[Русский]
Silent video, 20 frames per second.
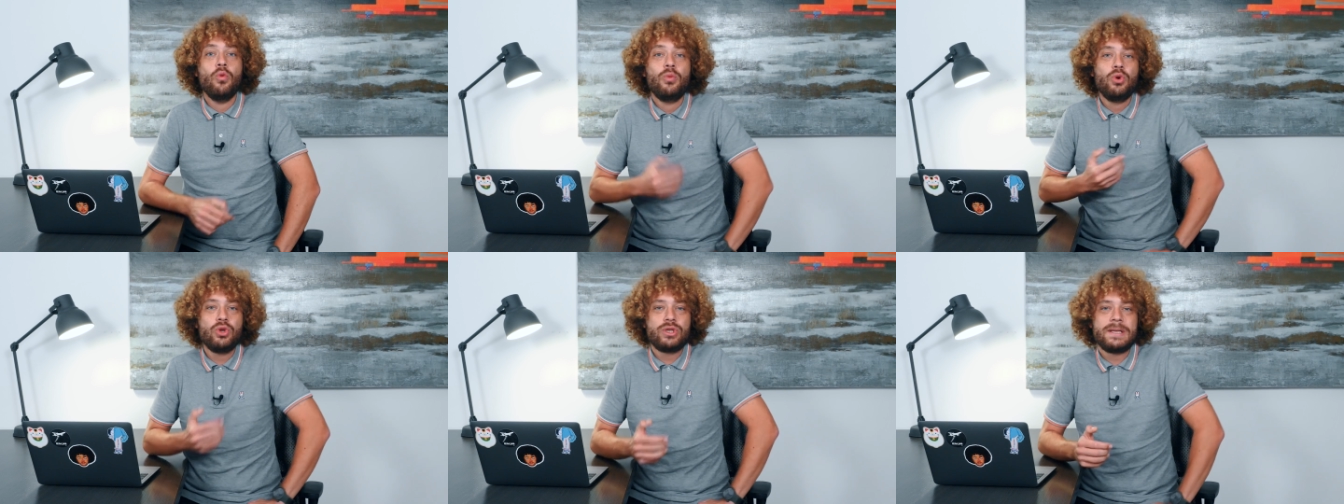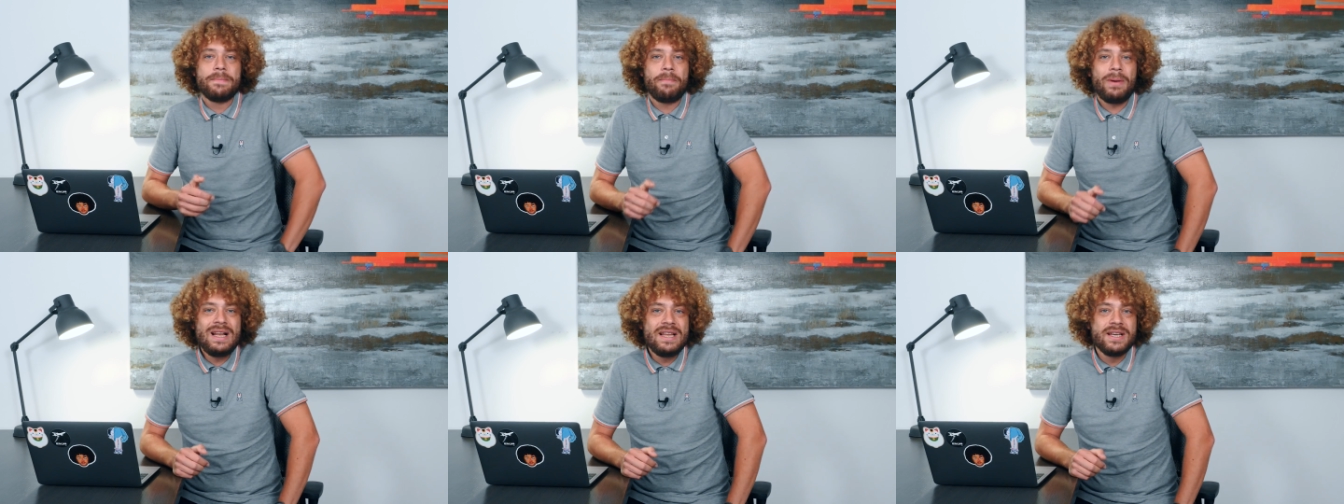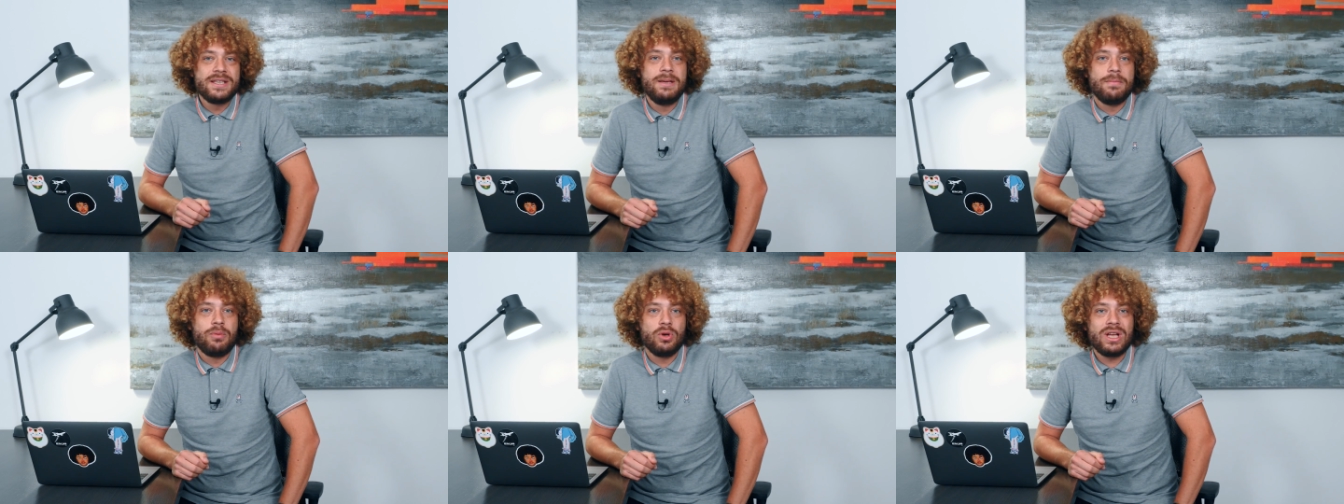У
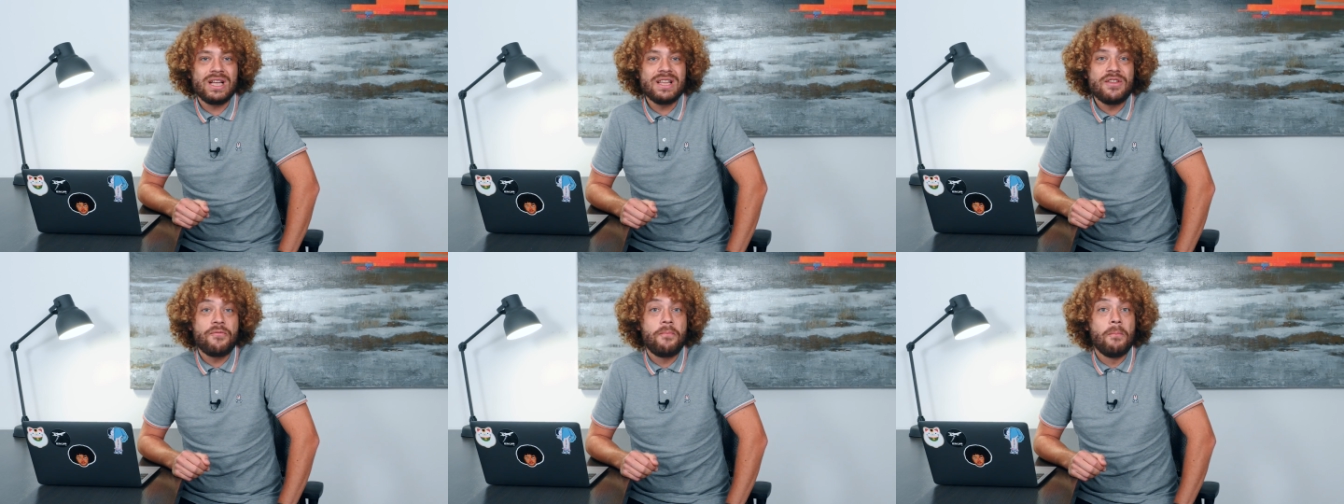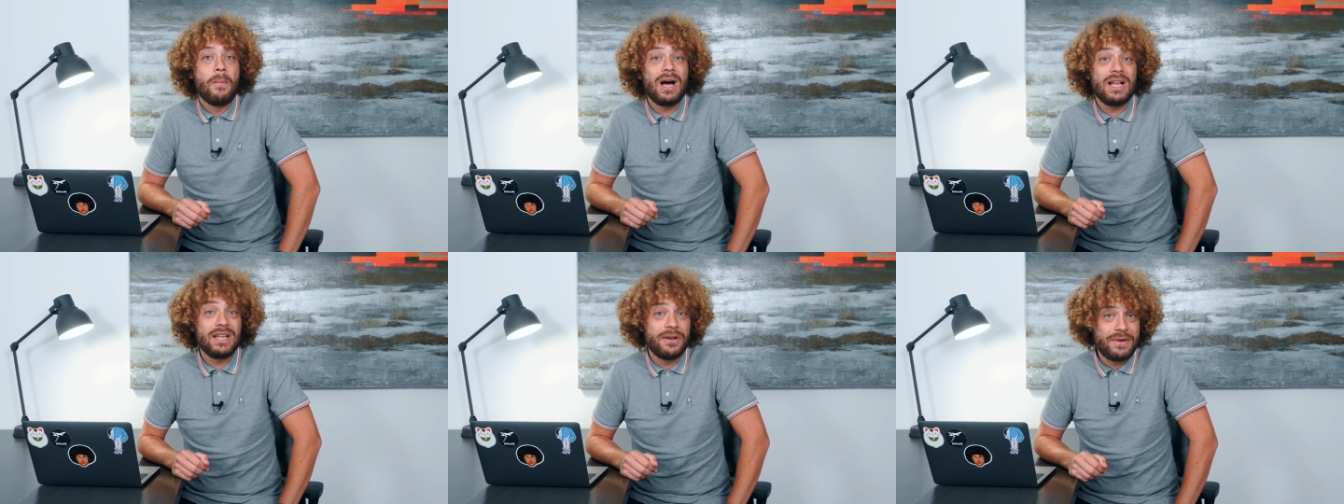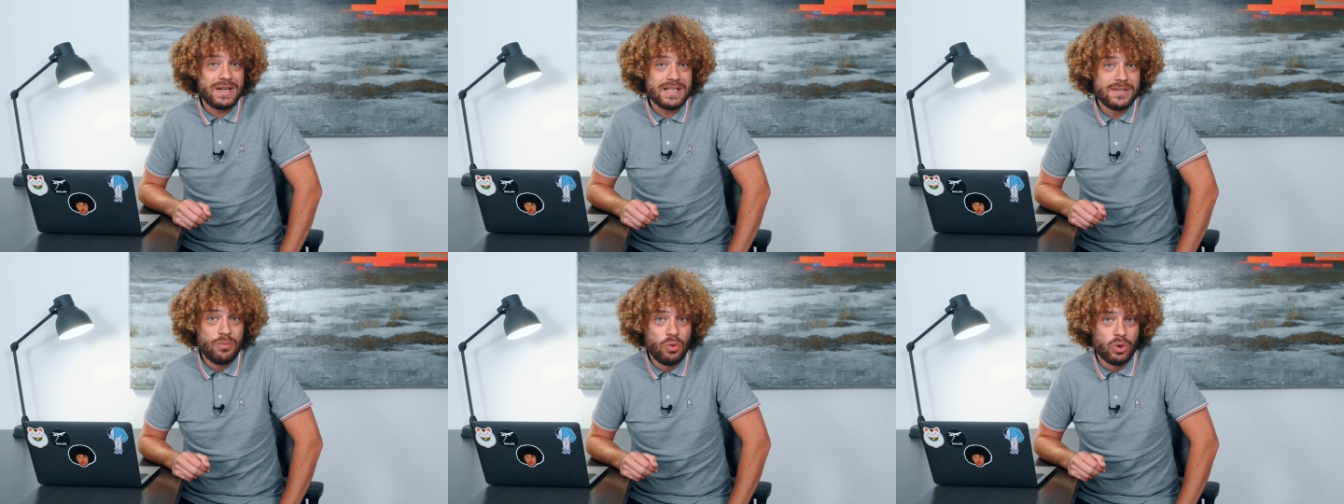муниципальных депутатов мало
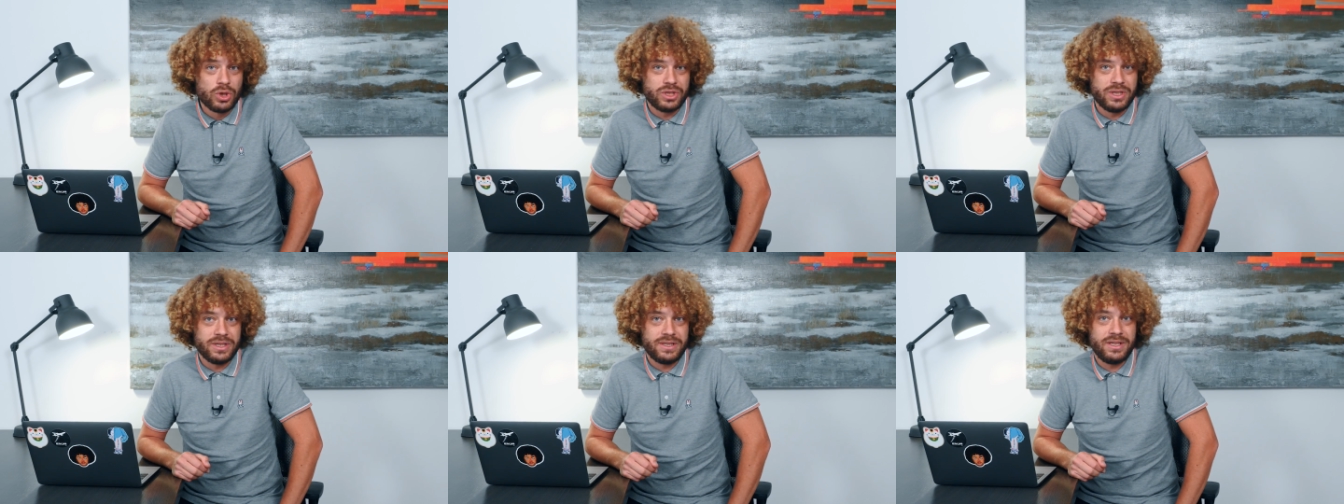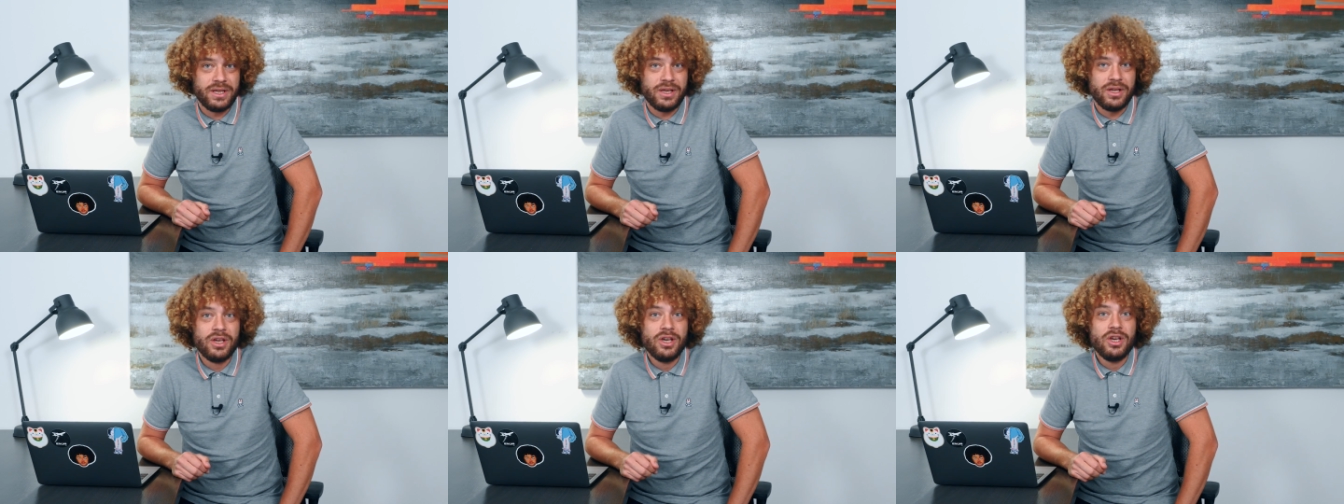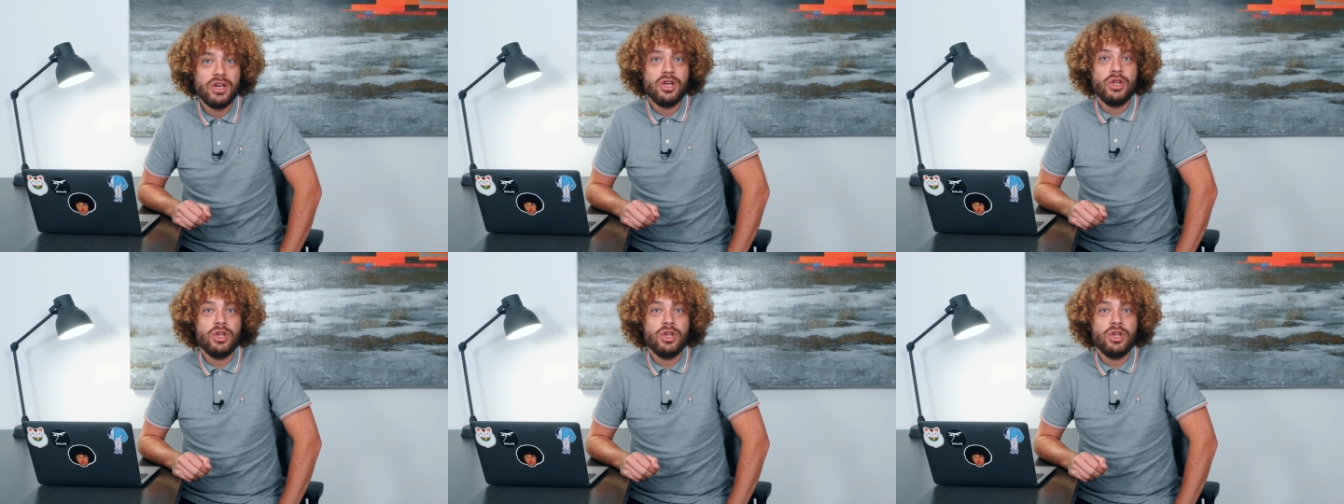возможностей.